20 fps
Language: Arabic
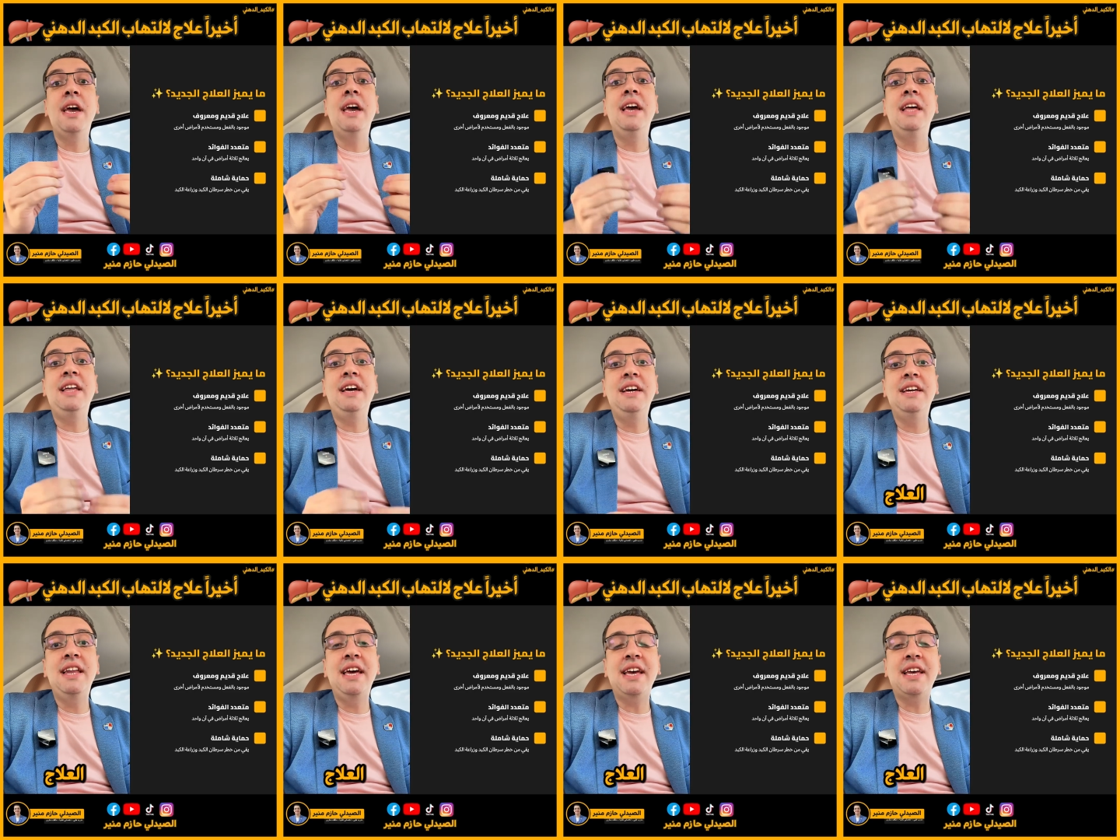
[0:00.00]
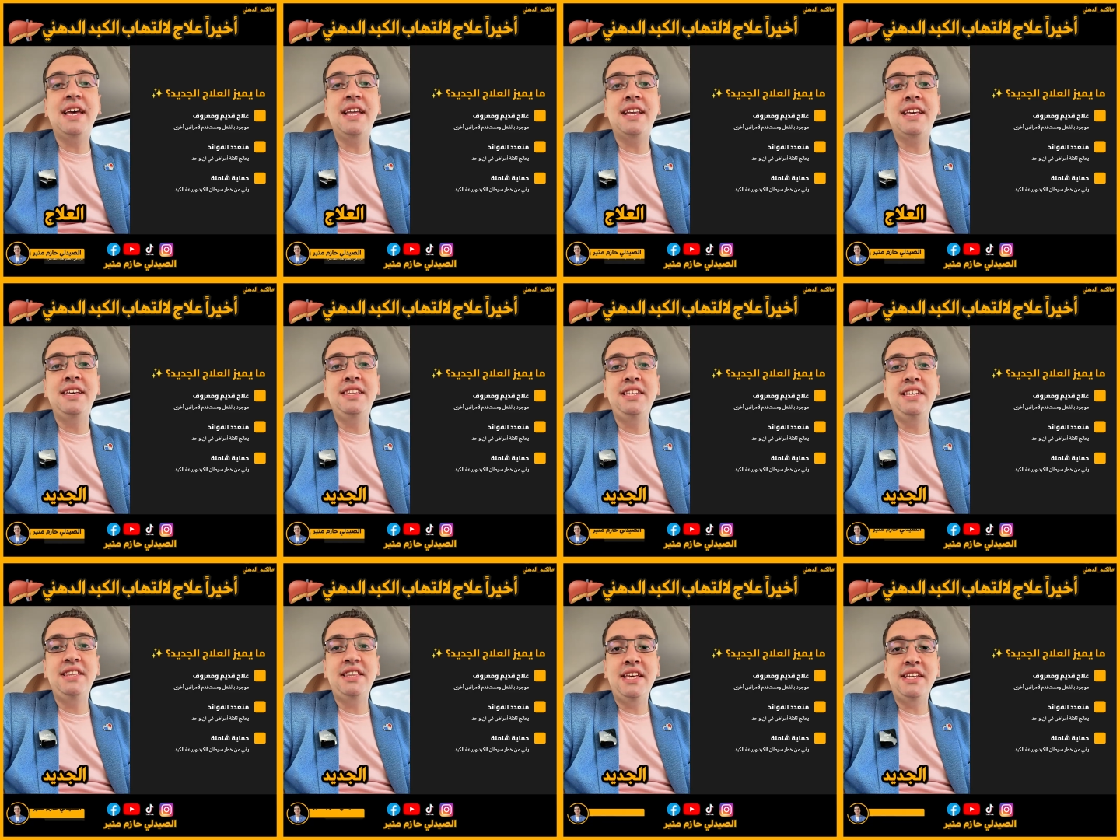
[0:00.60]
العلاج
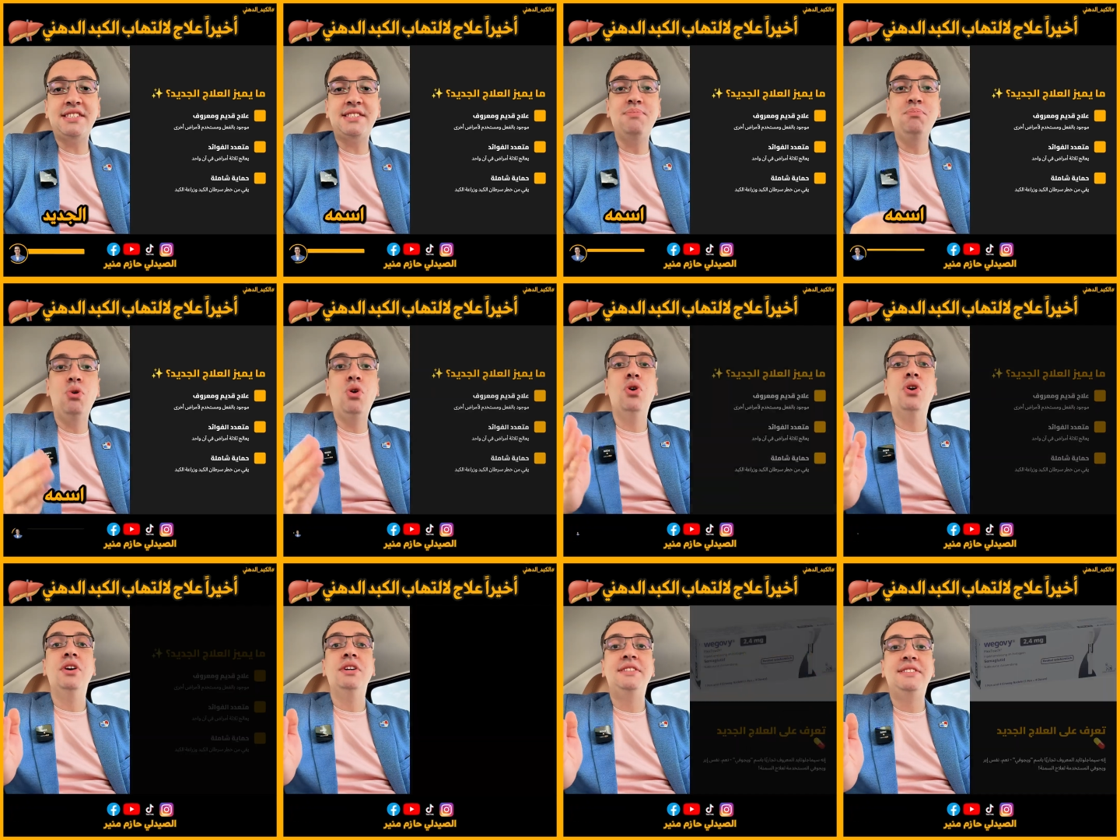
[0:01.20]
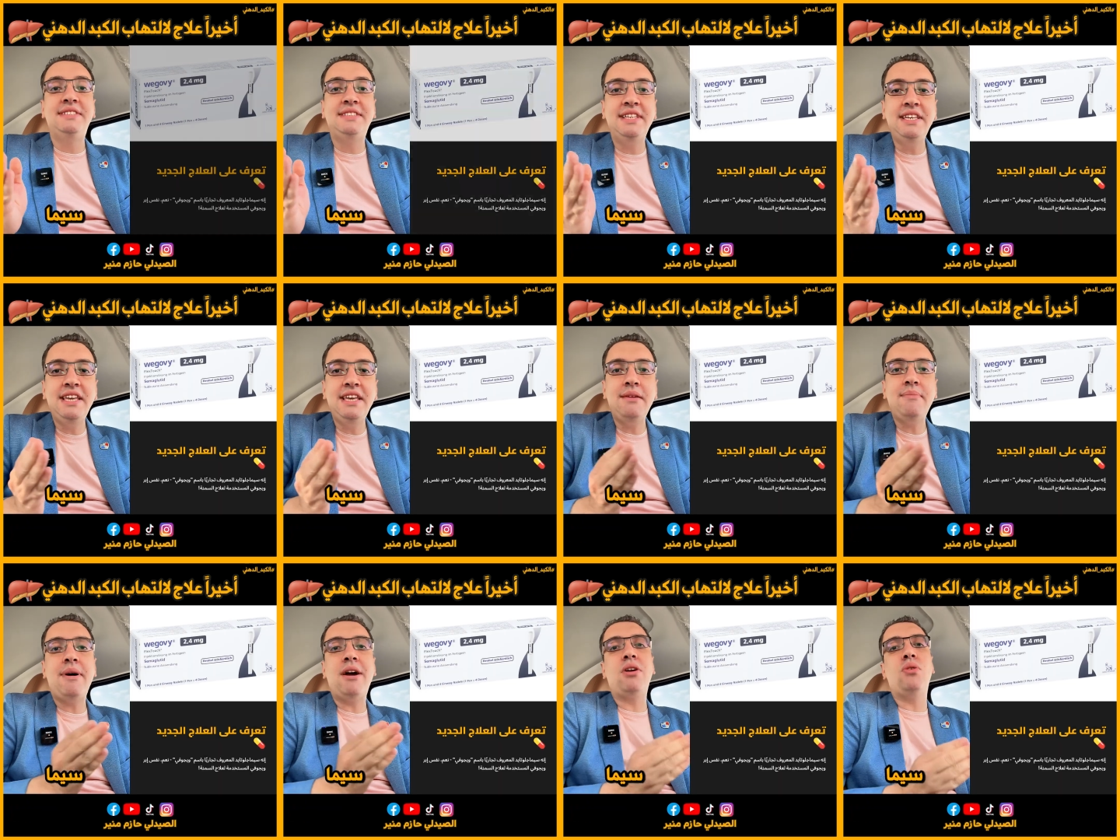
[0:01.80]
الجديد اسمه
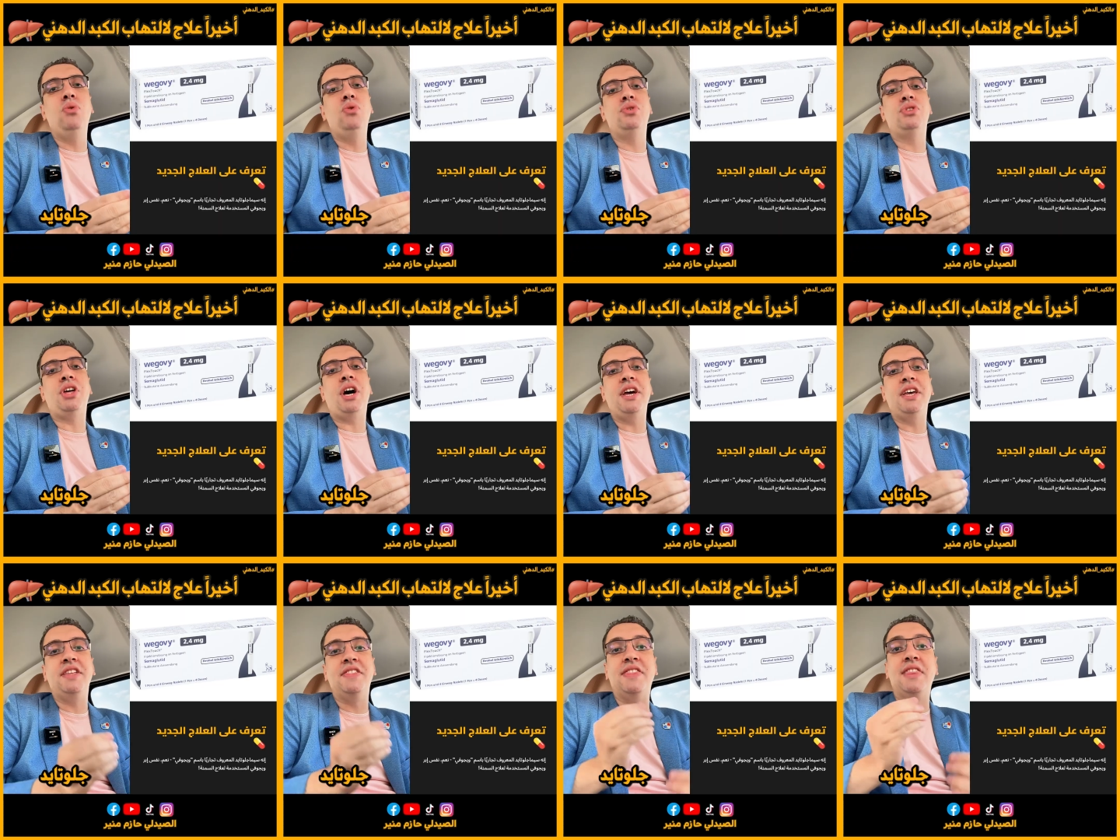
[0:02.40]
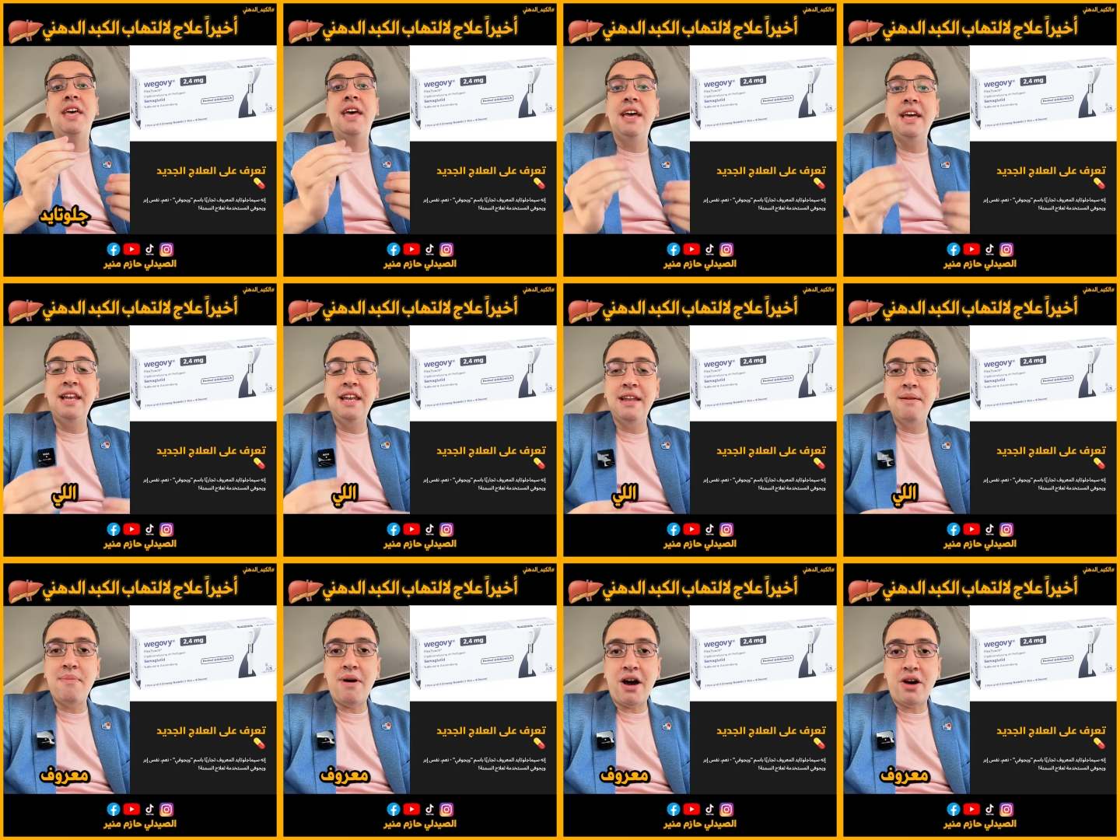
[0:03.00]
سيما جلوتايد
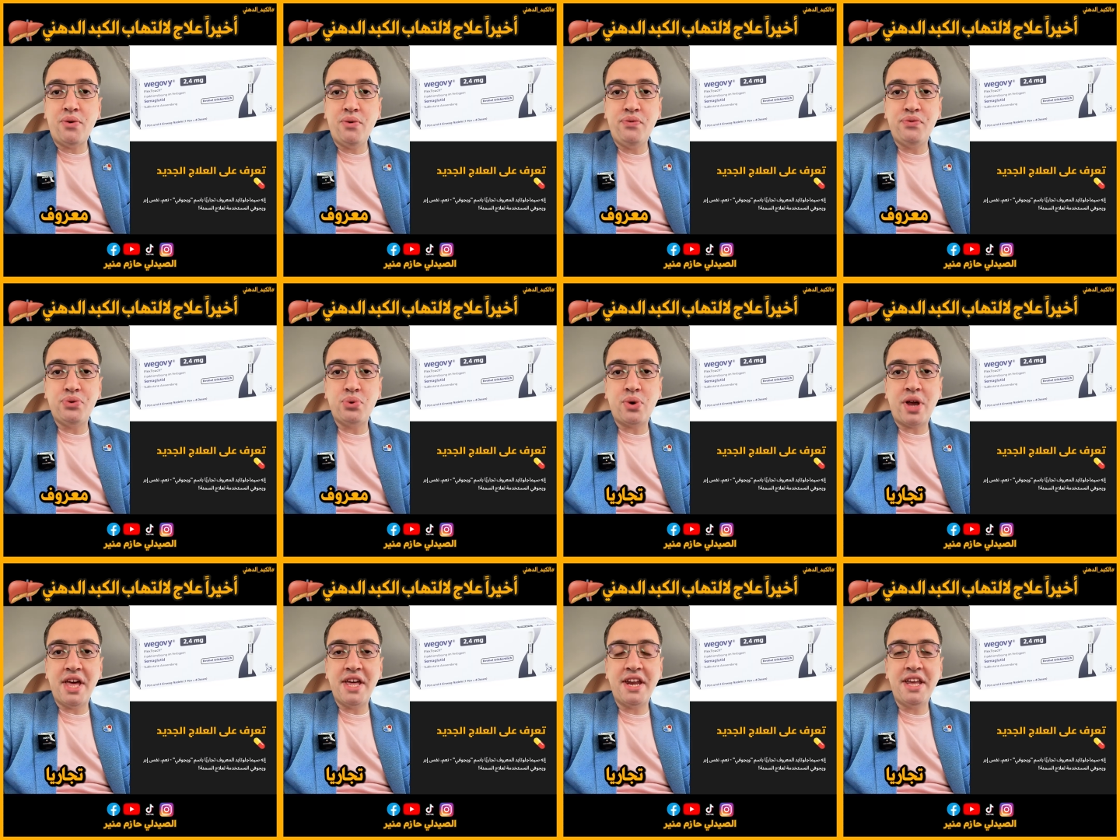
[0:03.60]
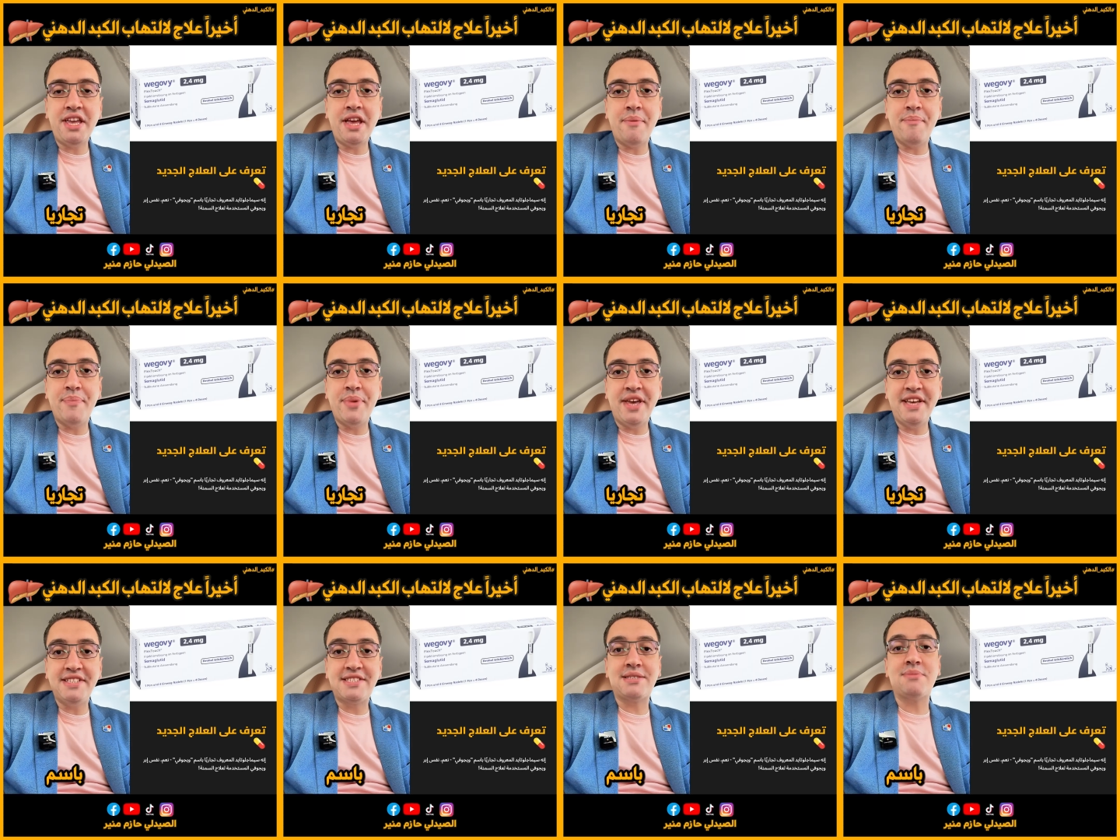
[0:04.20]
اللي معروف تجاريا
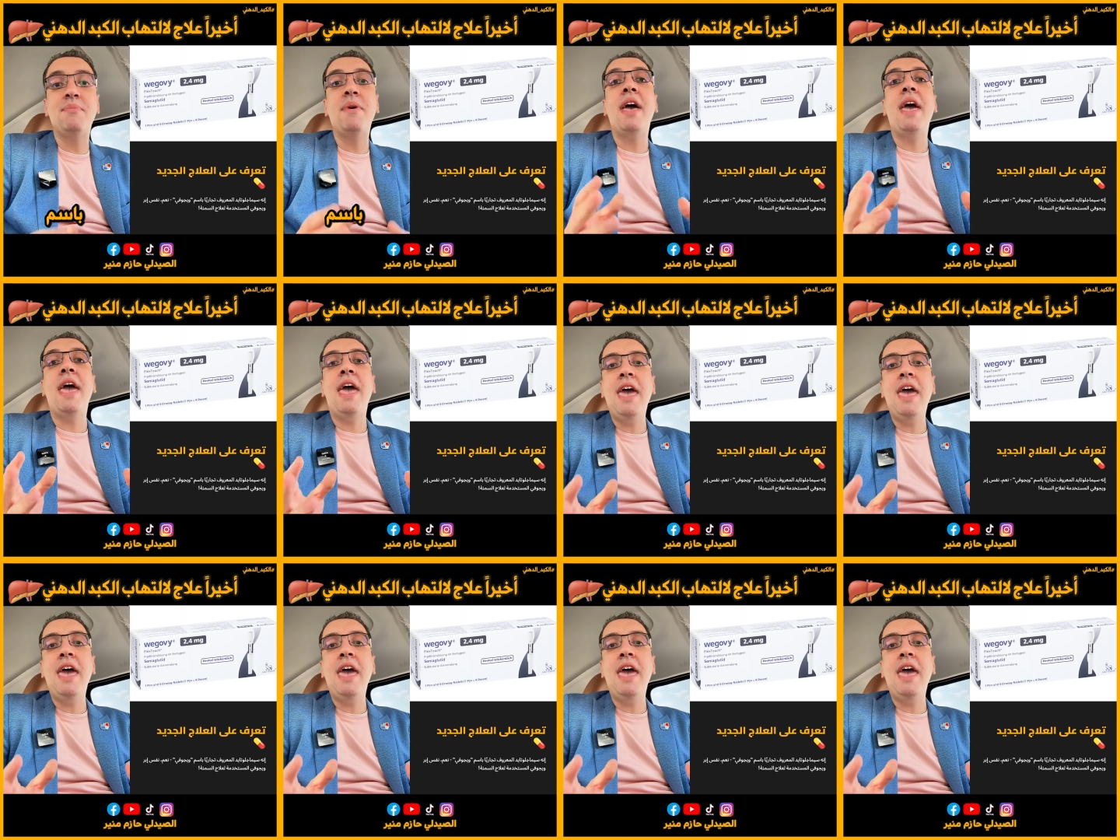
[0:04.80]
باسم